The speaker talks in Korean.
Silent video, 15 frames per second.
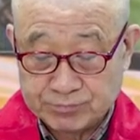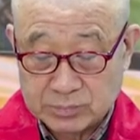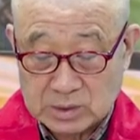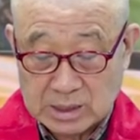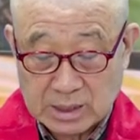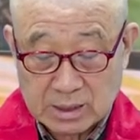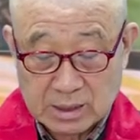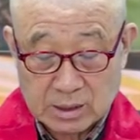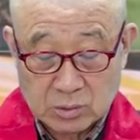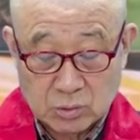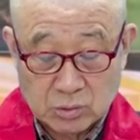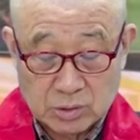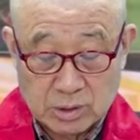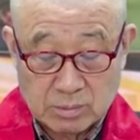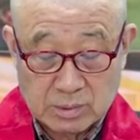약간의
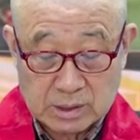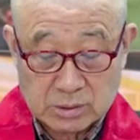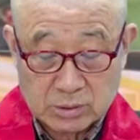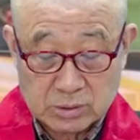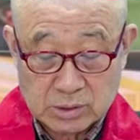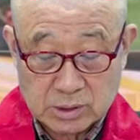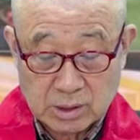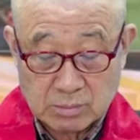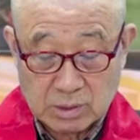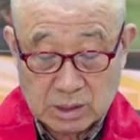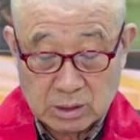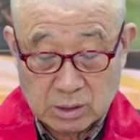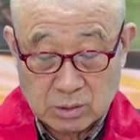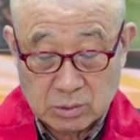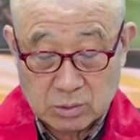돈일망정 쓰게
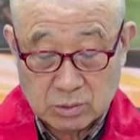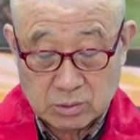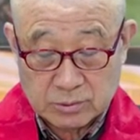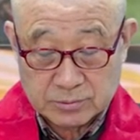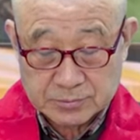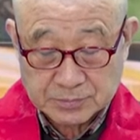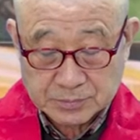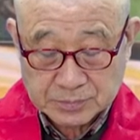만들려고